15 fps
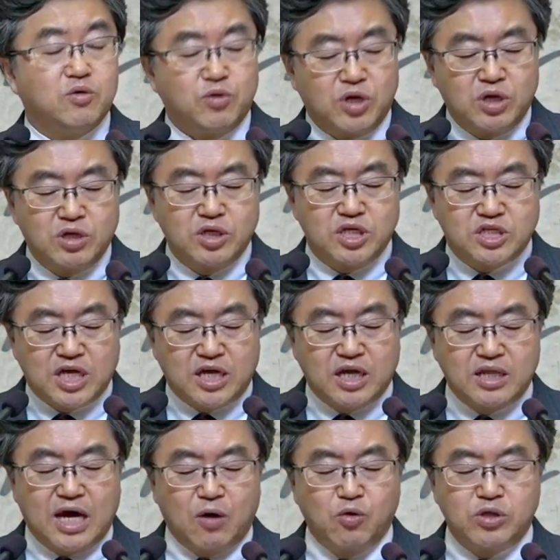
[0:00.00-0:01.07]
우리는 이
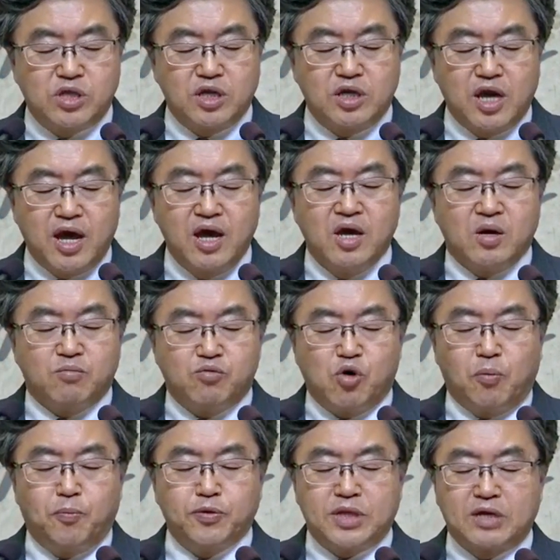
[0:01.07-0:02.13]
자리에 나올 때에
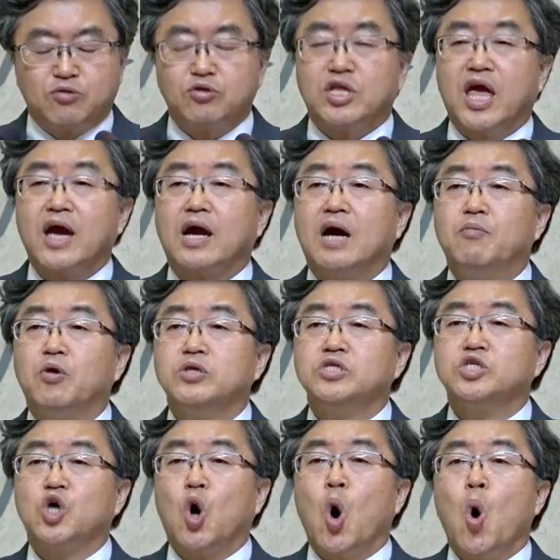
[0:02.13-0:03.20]
무엇보다도 내가
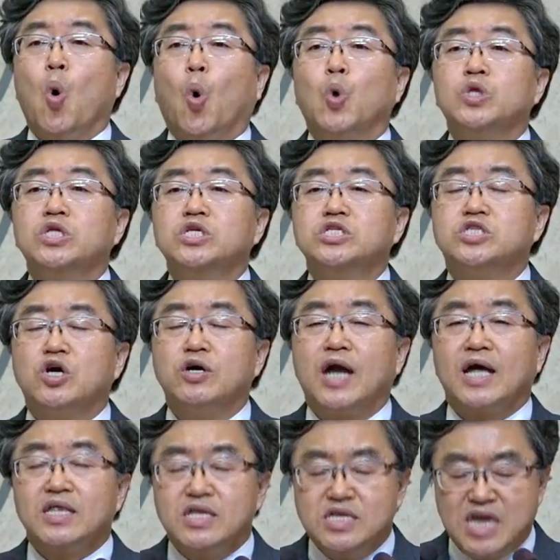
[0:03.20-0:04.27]
먼저
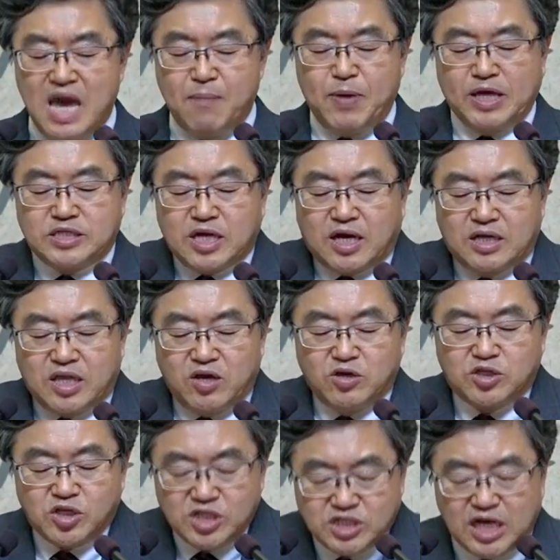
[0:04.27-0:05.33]
온전한 예배자가
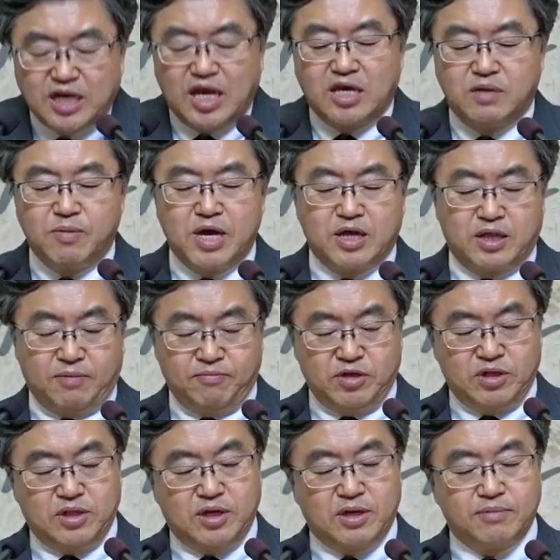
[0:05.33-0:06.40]
되어서 이 자리에 임해야
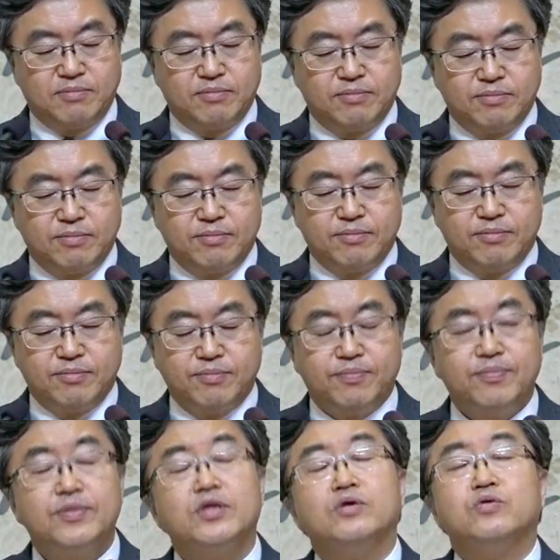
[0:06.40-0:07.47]
됩니다.
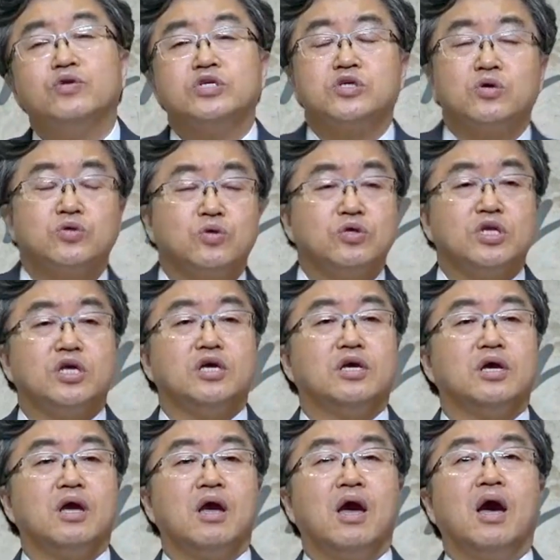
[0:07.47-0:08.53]
우리
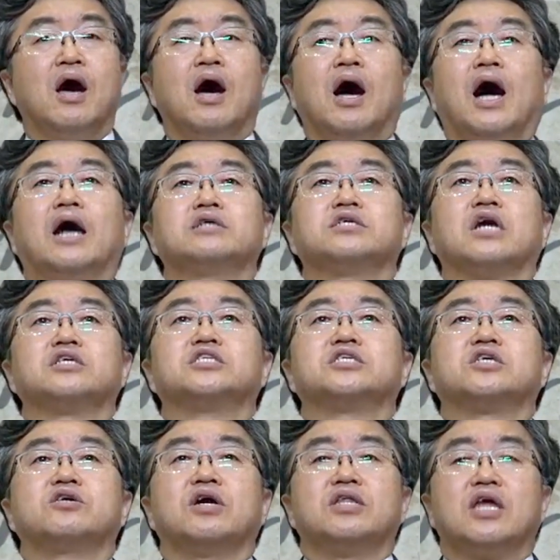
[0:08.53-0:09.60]
성도들이 항상
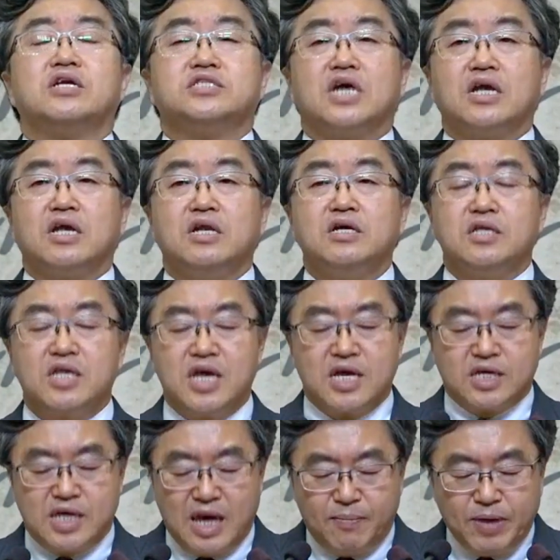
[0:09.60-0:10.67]
지켜야 될 자리는
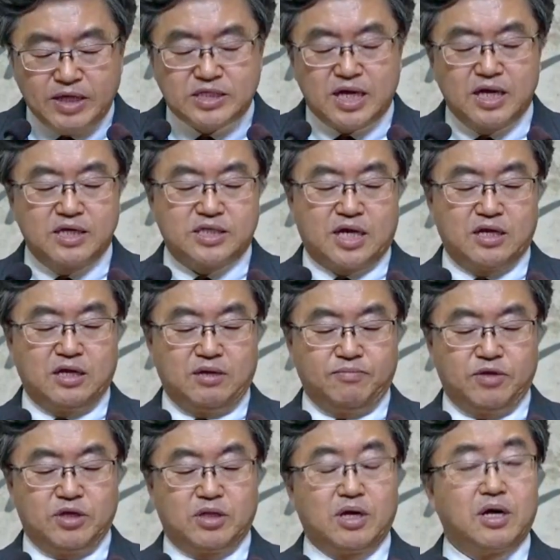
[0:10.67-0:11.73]
예배자의
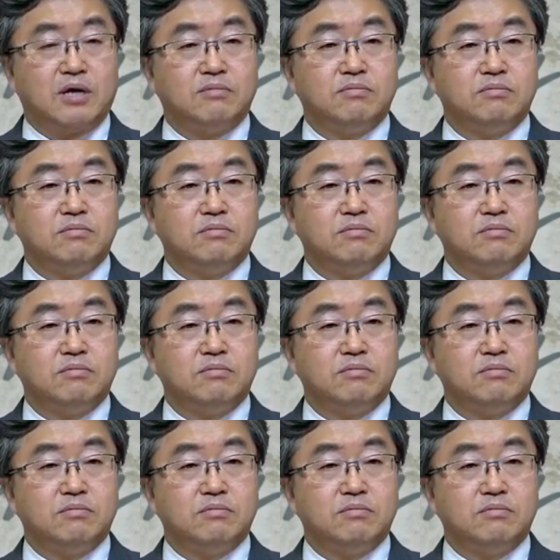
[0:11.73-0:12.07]
자리입니다.